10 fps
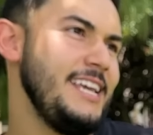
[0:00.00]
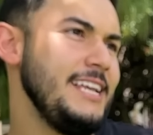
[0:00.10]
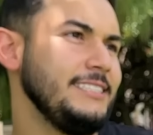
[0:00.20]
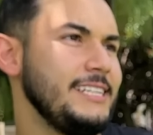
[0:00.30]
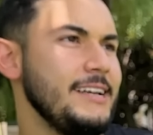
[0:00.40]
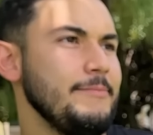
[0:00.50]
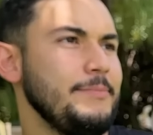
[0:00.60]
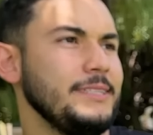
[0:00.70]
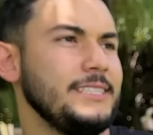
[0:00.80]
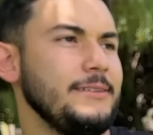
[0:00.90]
Sí,
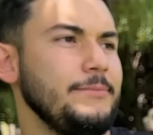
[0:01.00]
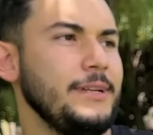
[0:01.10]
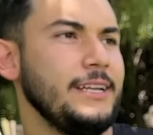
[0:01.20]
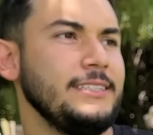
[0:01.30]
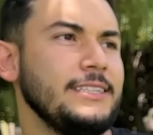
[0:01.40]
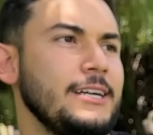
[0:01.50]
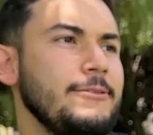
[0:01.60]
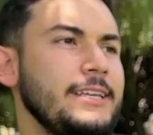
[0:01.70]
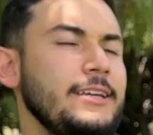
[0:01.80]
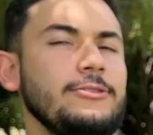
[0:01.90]
siempre, siempre, hay que ser
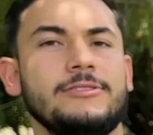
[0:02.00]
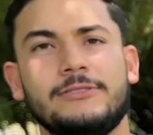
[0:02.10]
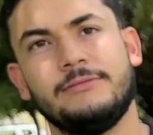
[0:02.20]
caballeros.